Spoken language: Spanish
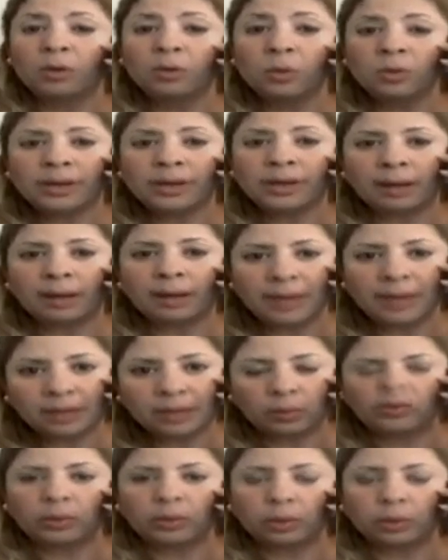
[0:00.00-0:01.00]
lo nunca
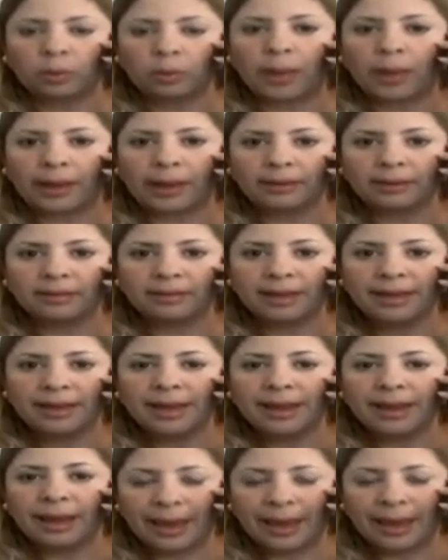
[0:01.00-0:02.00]
visto en nuestro país,
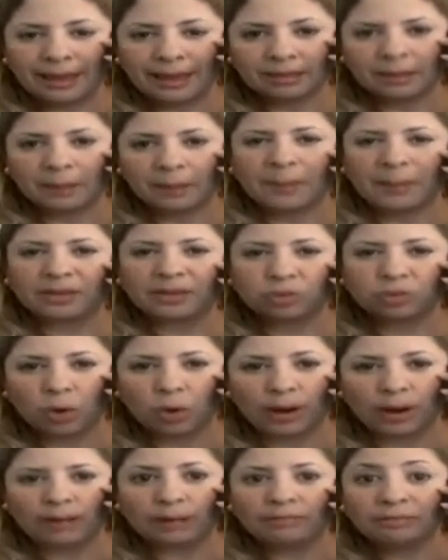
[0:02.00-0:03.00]
gente,
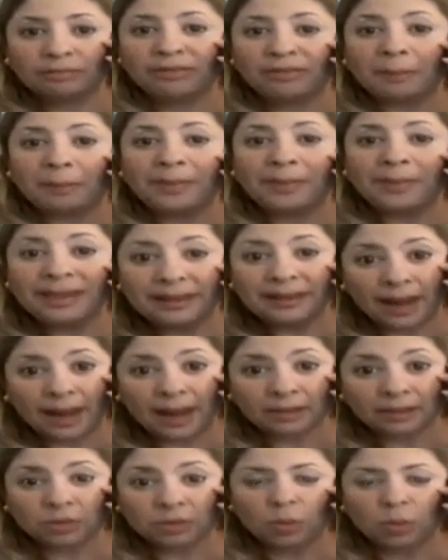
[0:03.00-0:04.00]
personas,
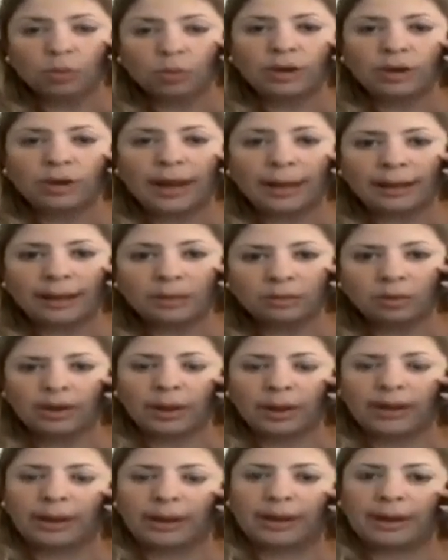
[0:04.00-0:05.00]
familias
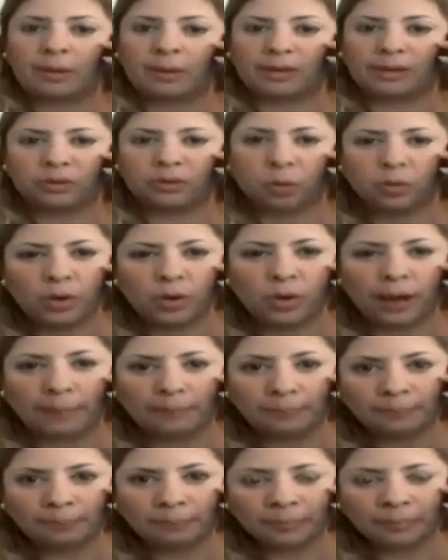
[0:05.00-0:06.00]
hurgando en la
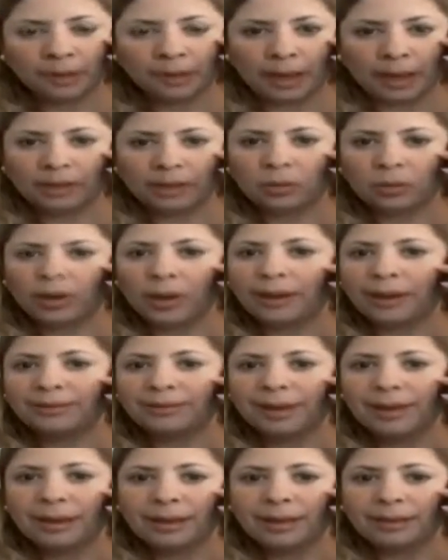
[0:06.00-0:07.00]
basura, esto
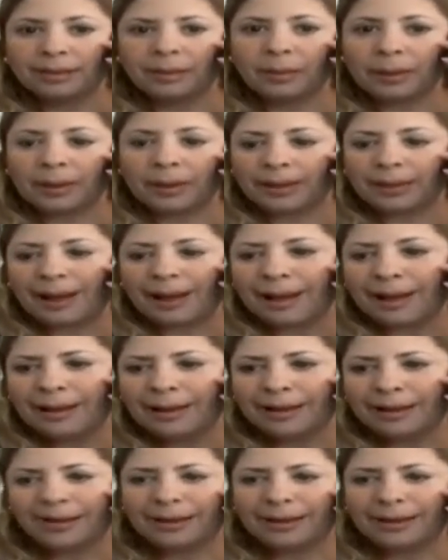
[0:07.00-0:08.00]
es, de verdad,
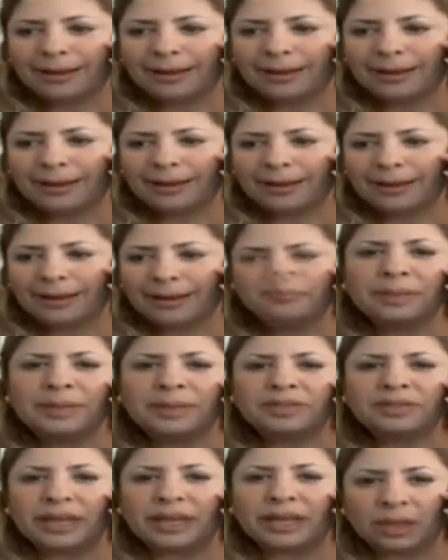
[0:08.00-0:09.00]
eh, no tener
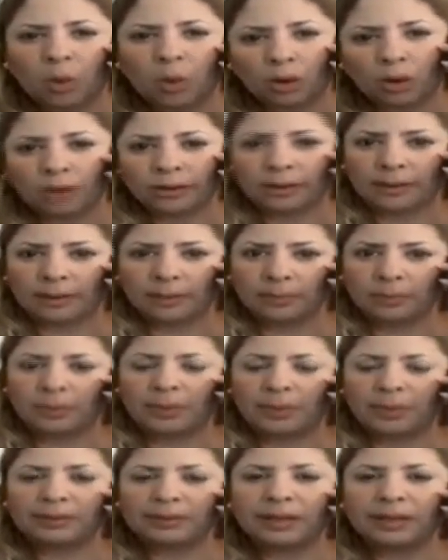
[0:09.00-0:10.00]
misericordia
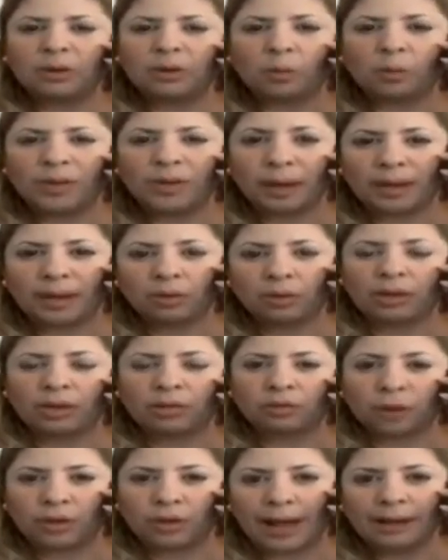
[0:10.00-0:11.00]
por parte del gobierno
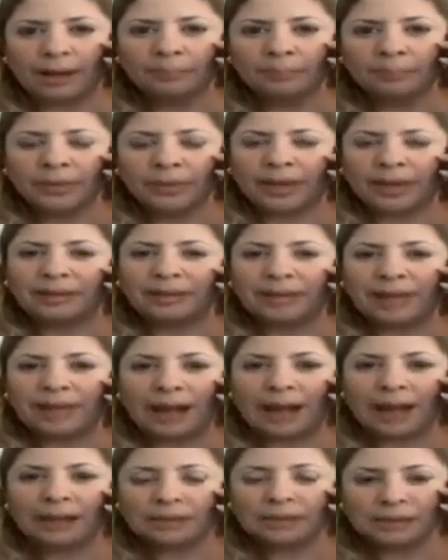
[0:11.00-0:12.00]
nacional que
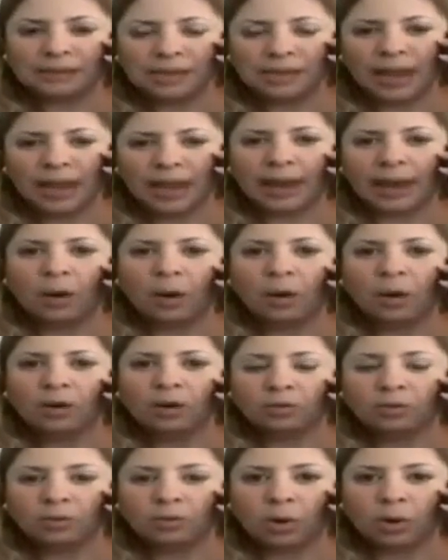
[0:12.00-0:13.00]
está ciego,
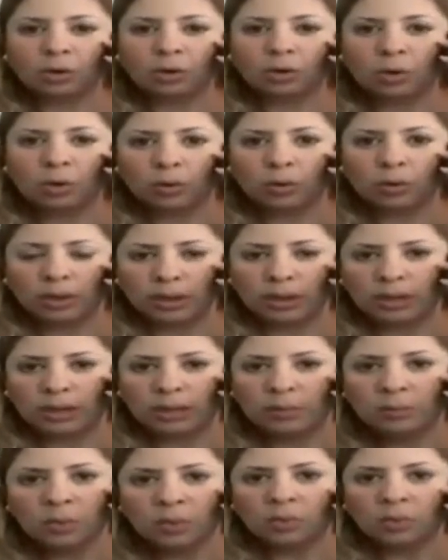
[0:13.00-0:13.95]
sordo y